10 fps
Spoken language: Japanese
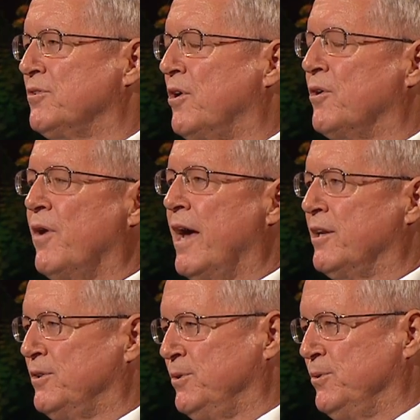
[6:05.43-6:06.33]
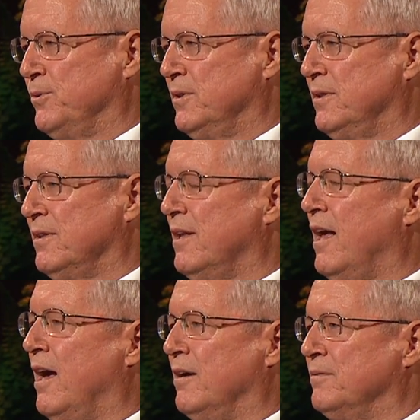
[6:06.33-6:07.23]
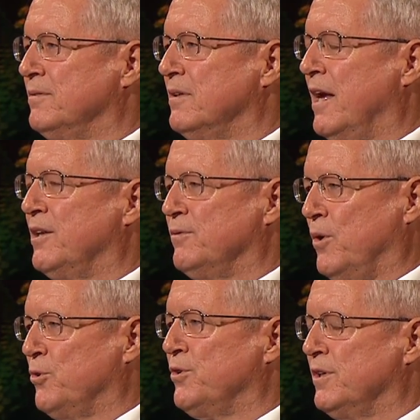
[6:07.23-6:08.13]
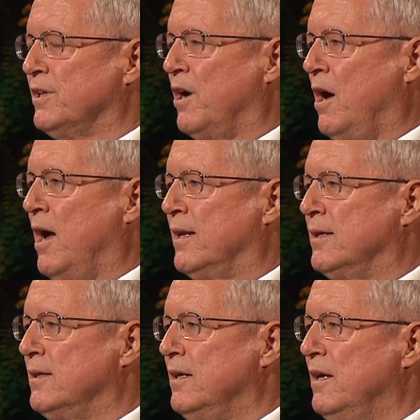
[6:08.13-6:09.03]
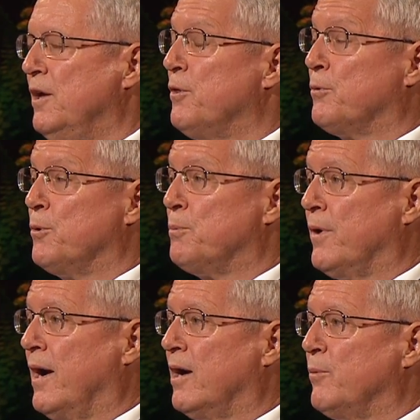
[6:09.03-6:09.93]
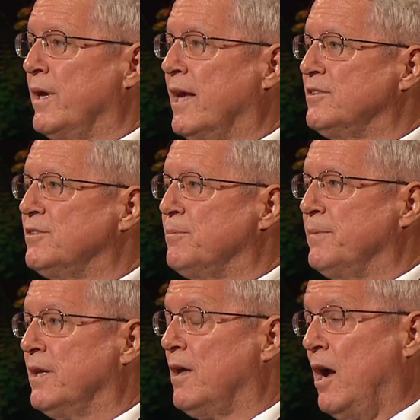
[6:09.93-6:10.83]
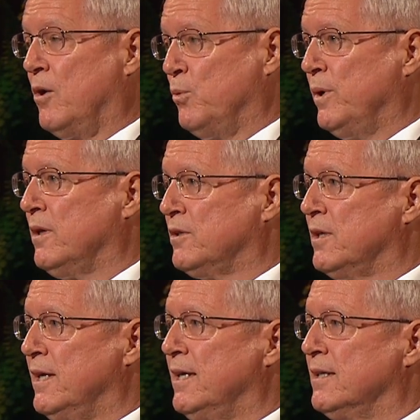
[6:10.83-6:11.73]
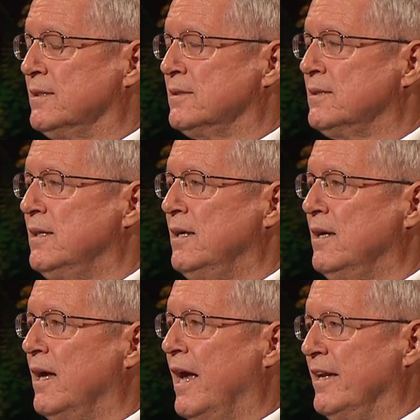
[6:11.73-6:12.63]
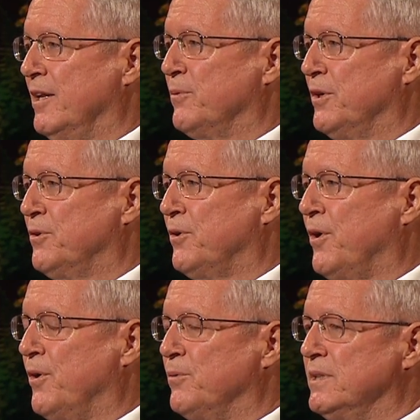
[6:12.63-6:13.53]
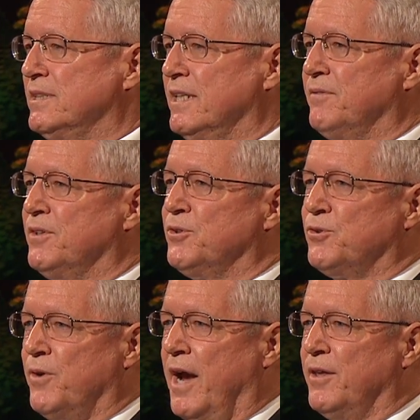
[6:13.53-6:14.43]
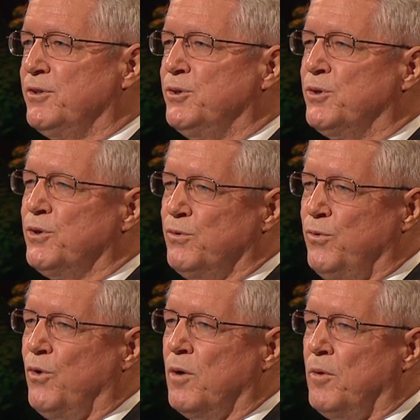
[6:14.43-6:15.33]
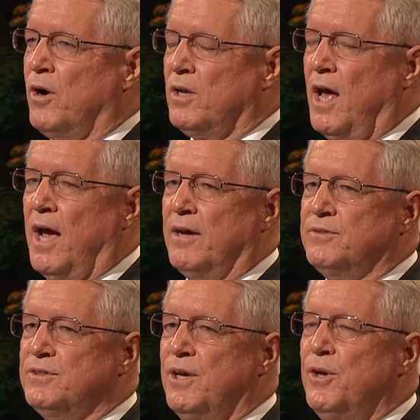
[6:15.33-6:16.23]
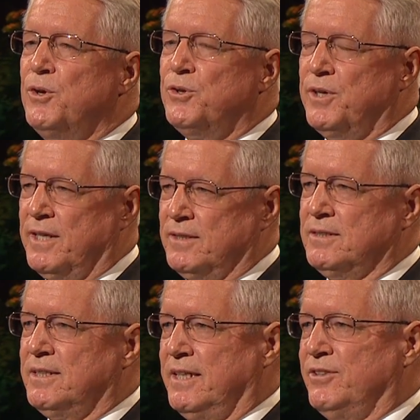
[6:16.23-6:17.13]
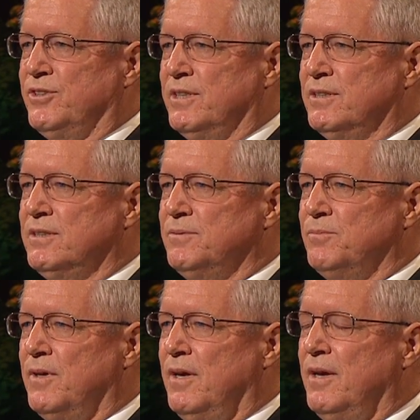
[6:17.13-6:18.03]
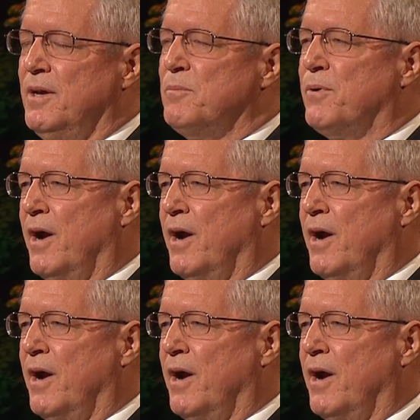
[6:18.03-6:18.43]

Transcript: 祈りにより神に感謝と愛と献身を表すことができます。祈りにより自分の意志を神の御心に従わせ生活を神の教えに沿ったものに変えるのです